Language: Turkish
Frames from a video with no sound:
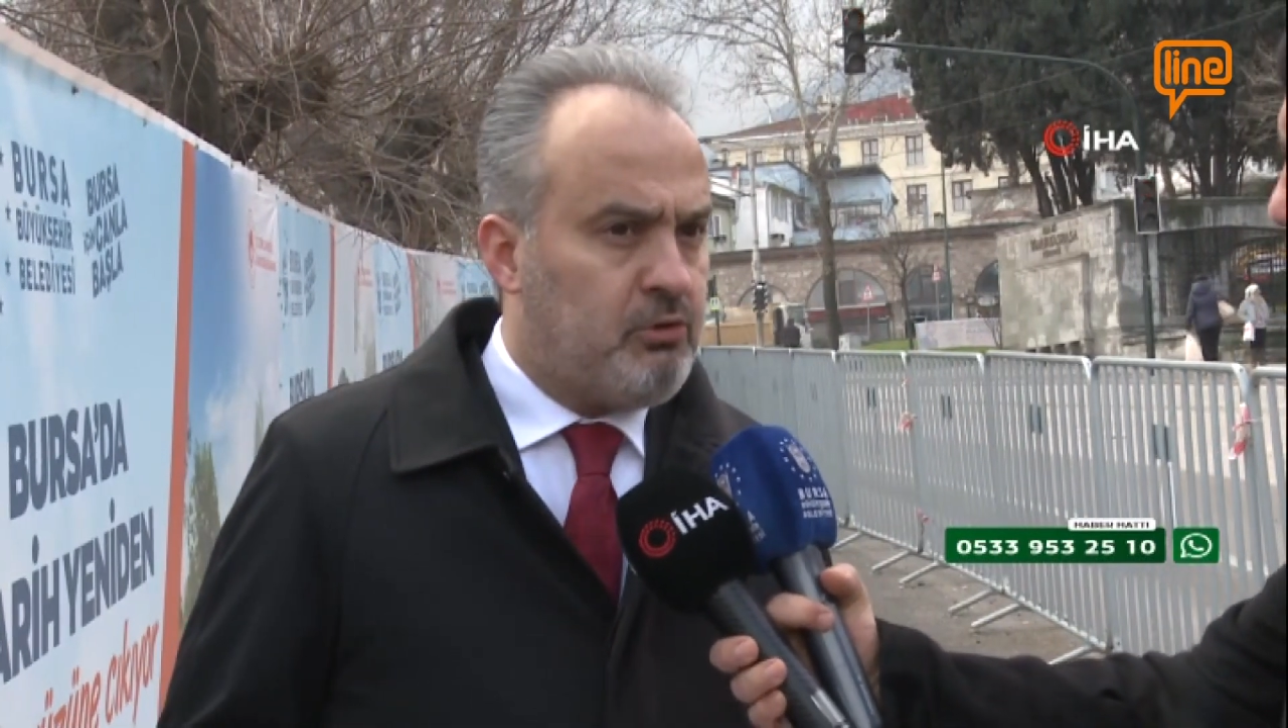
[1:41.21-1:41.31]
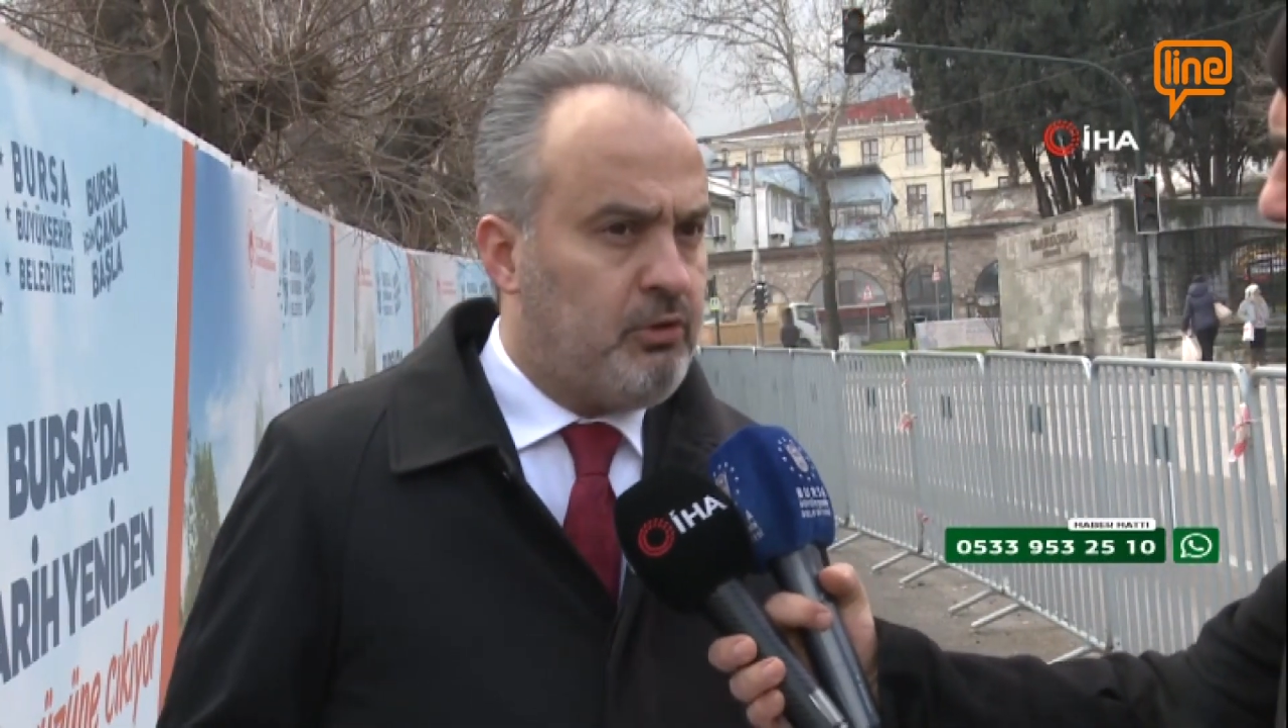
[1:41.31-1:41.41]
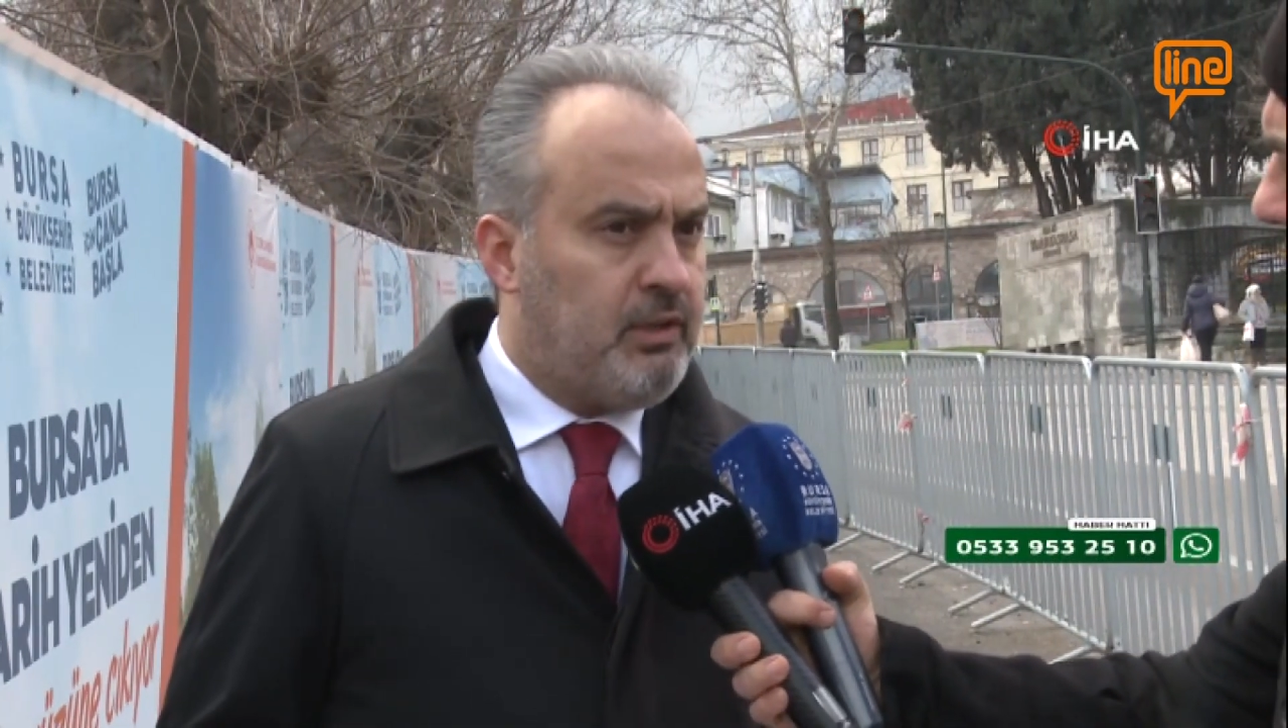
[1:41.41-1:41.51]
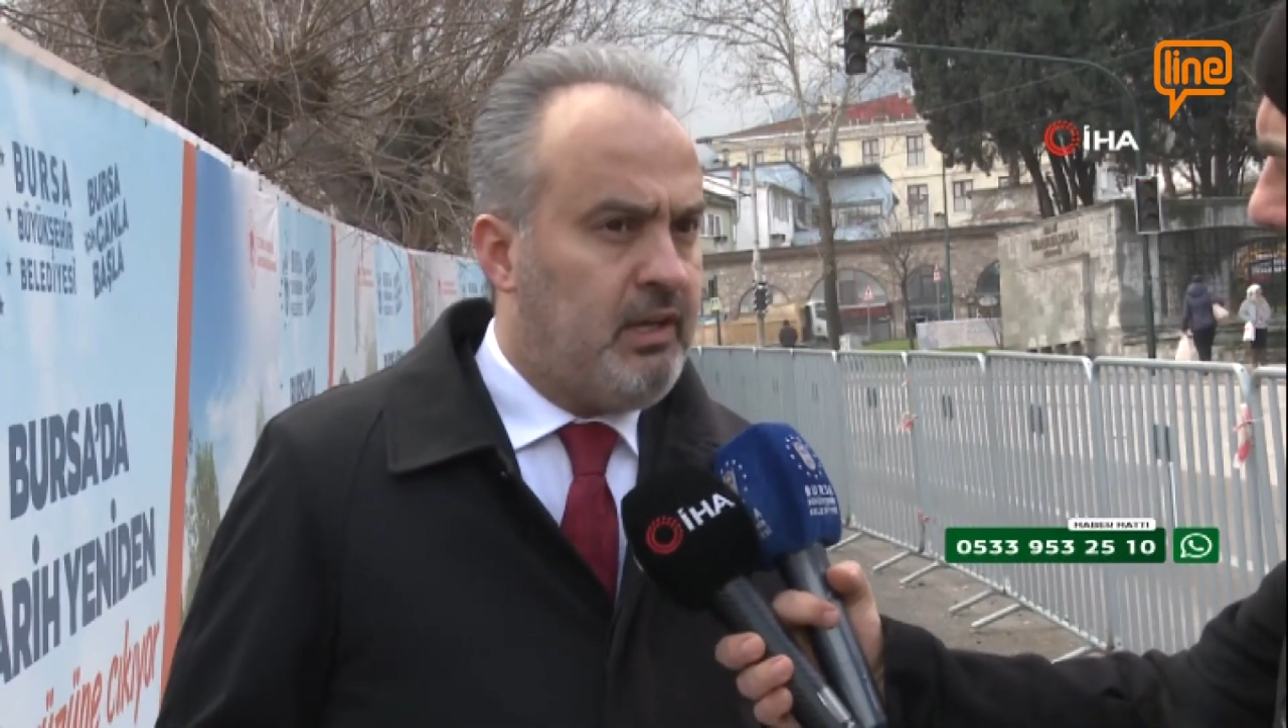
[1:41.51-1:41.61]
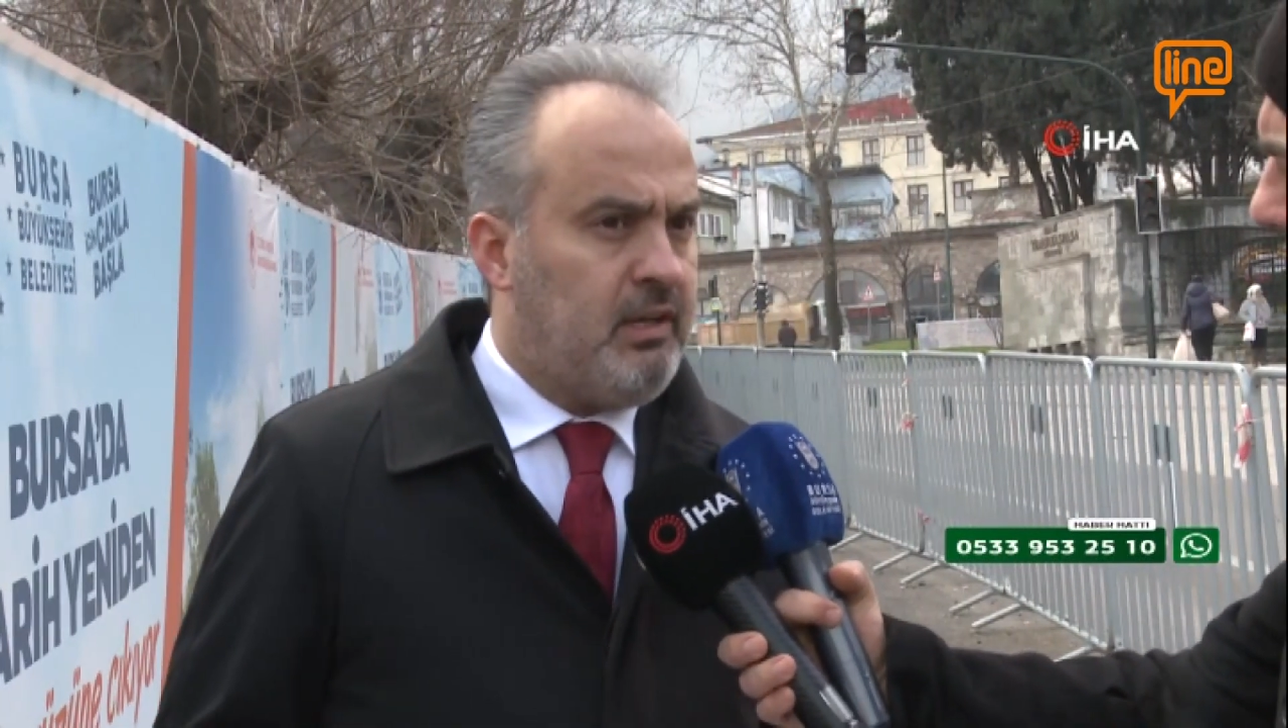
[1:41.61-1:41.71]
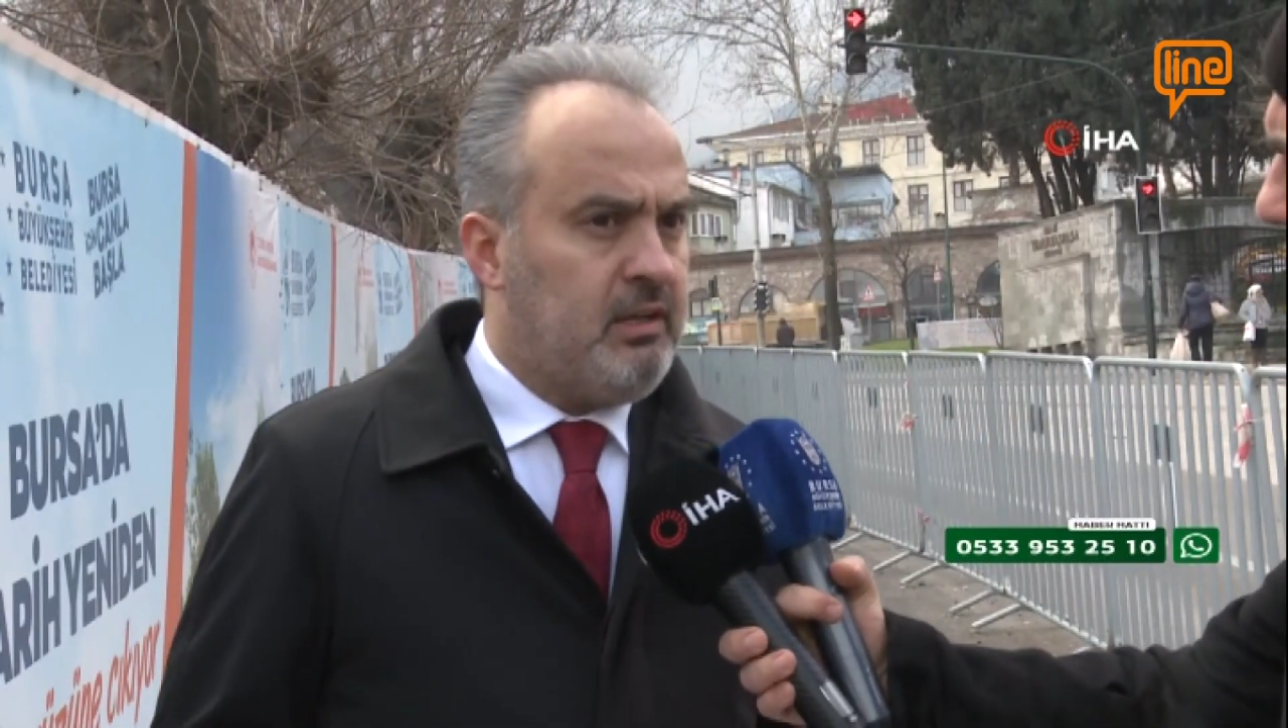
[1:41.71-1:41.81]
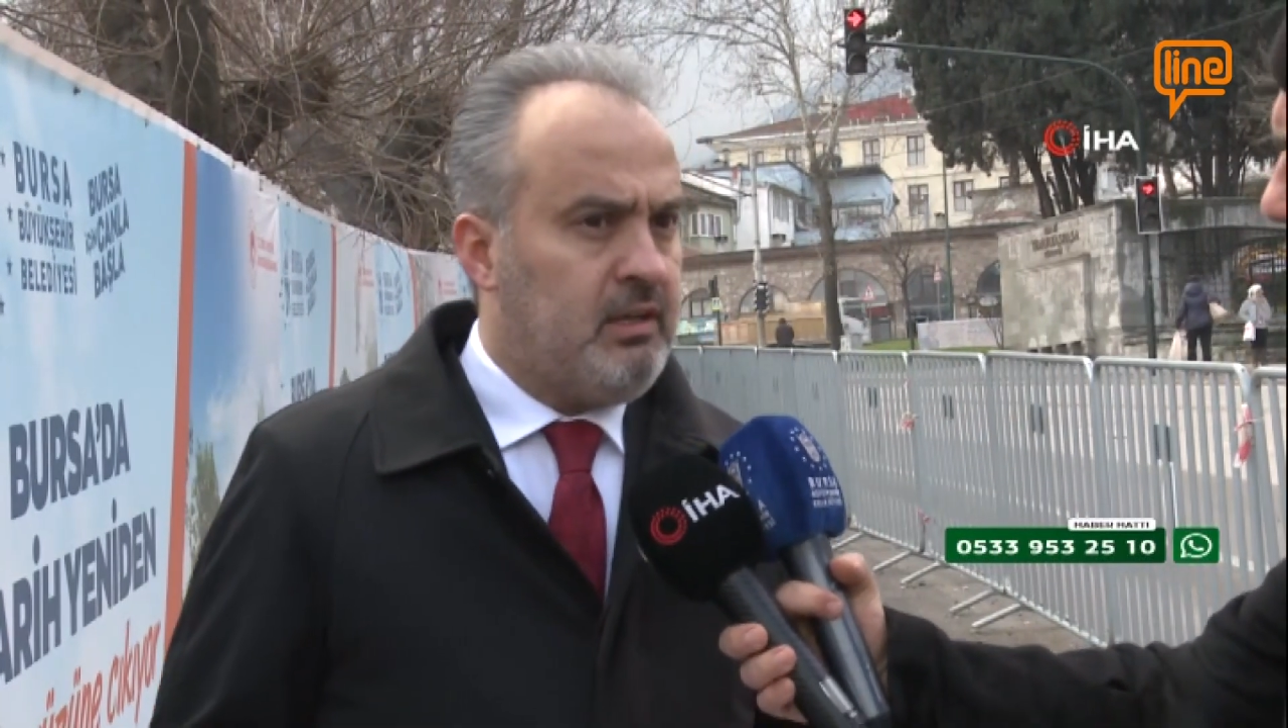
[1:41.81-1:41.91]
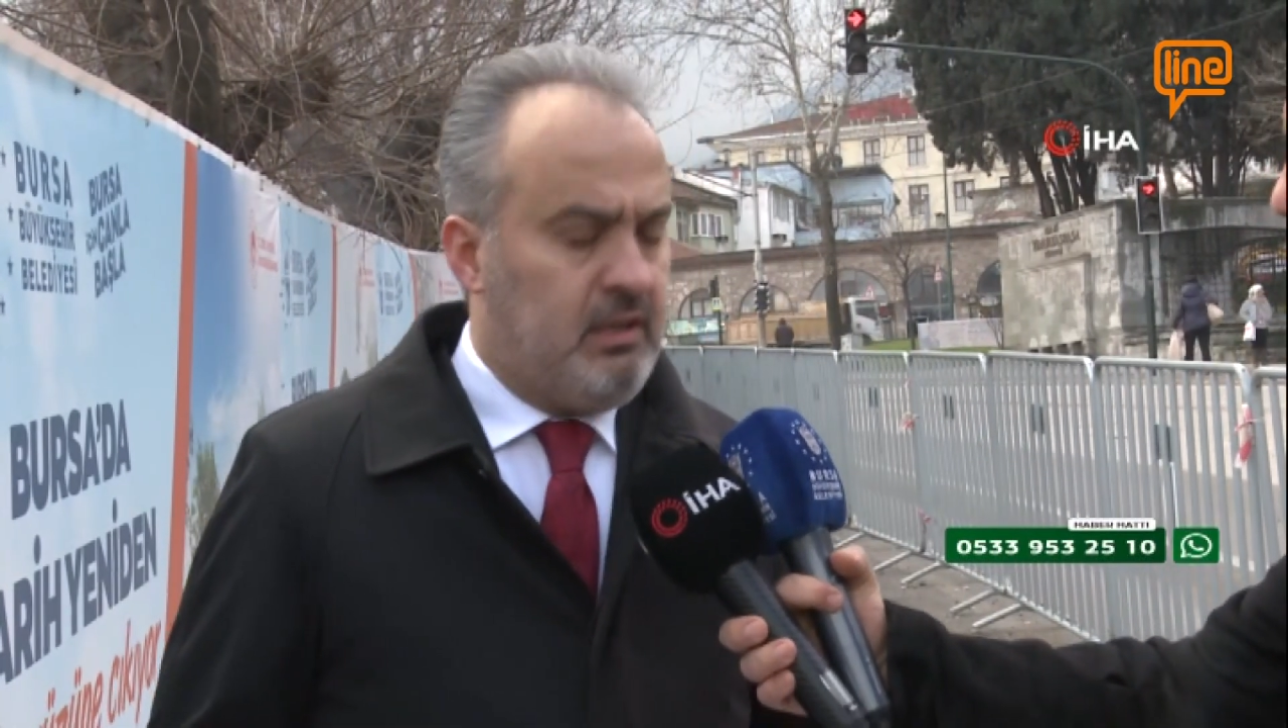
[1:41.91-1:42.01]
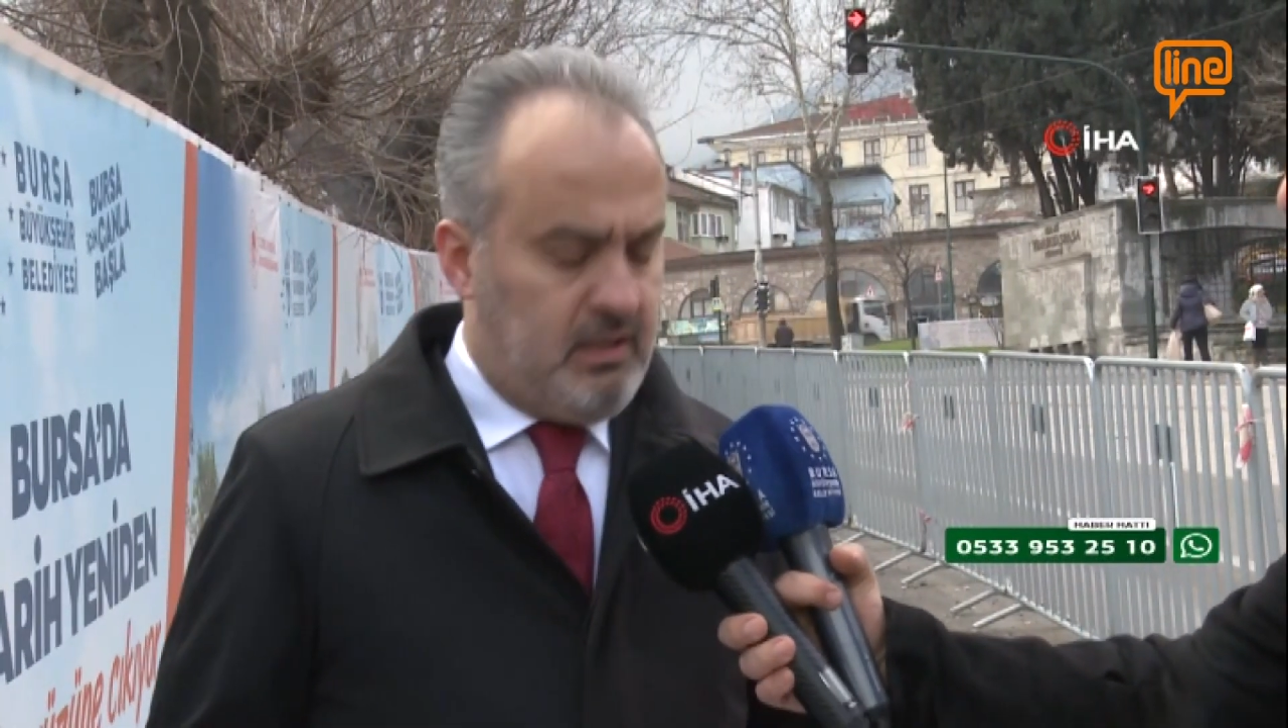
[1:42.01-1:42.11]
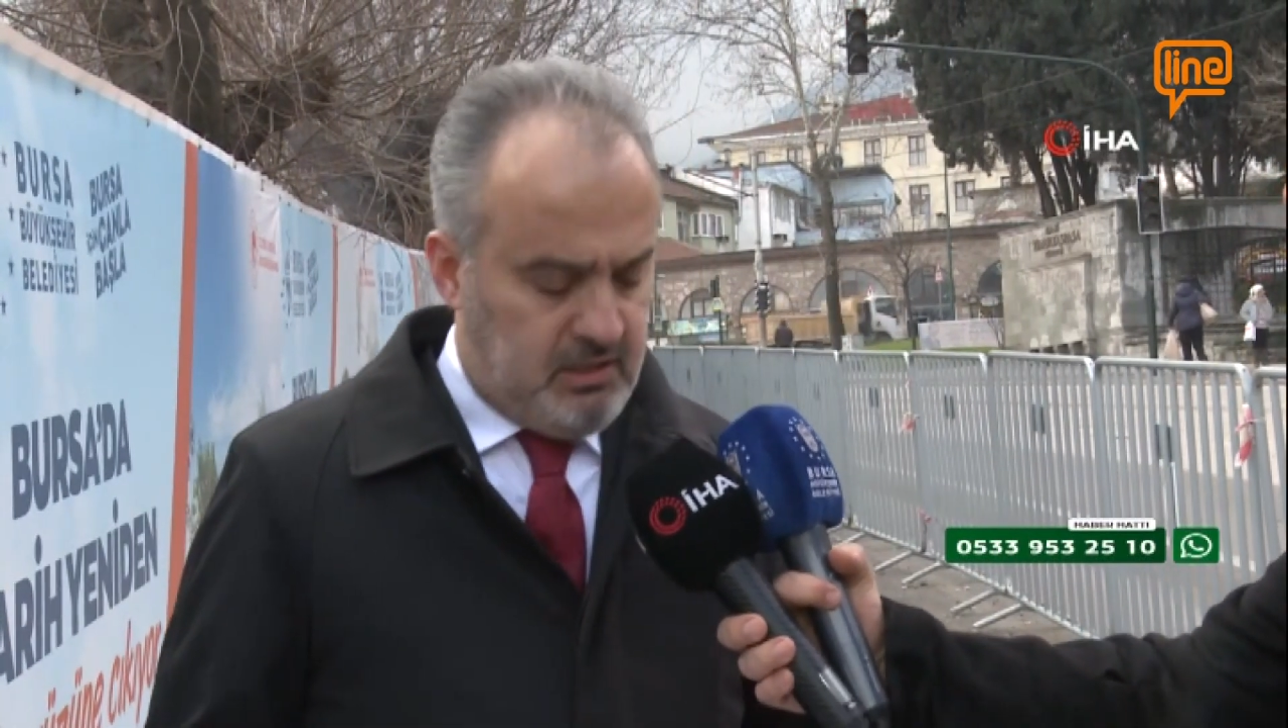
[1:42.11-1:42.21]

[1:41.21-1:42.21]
tonda e,